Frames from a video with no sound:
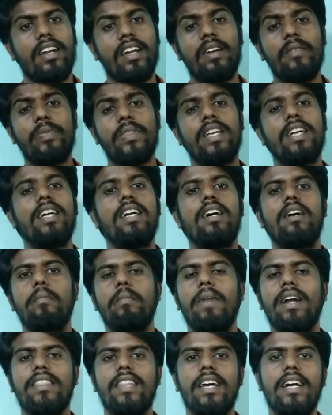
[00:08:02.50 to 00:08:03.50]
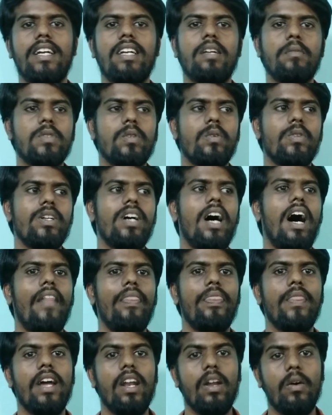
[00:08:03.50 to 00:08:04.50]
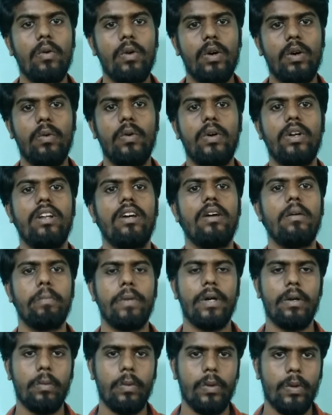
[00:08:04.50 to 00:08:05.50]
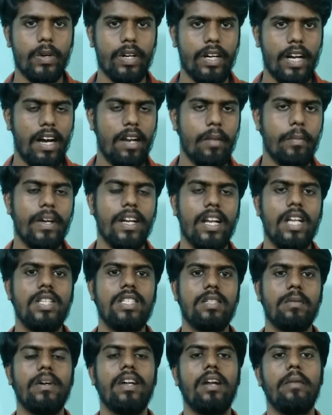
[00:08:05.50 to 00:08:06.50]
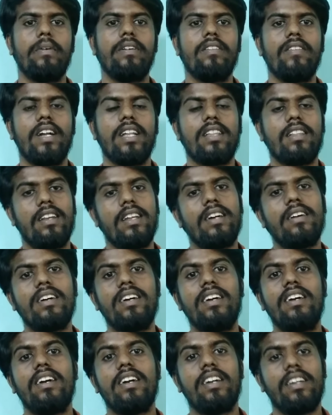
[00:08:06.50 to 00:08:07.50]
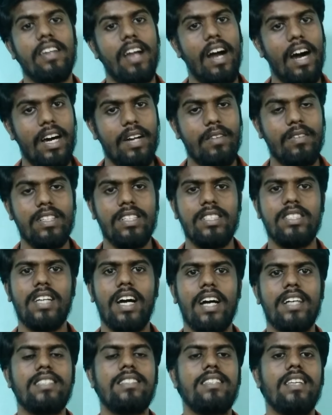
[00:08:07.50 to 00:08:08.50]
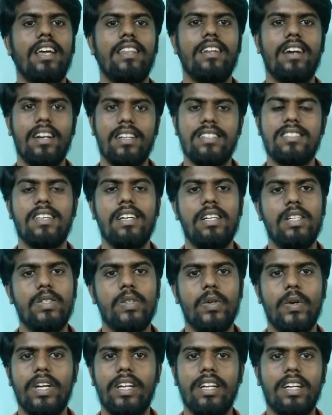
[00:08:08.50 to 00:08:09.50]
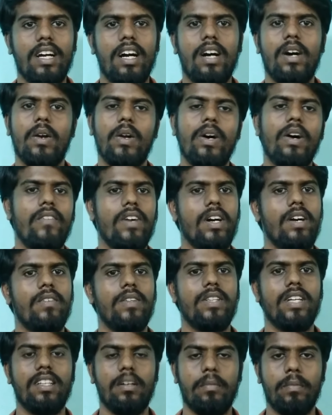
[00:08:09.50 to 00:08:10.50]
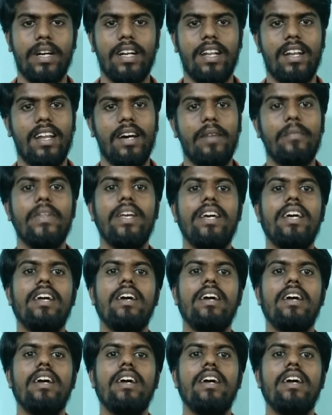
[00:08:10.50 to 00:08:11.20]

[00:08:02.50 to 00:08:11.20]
இருக்கேன் மற்ற ஐட்டம்ஸ் வந்து அந்த அளவுக்கு ஒரு இப்போ ஒரு நாலு பேர் அஞ்சு பேர் அப்படின்னு வரத்துல யார் வந்து ஜாஸ்தி அதுக்கான ஸ்கில்ஸோடு இருக்காங்களோ அவங்க வந்து அதை பண்ணலாம்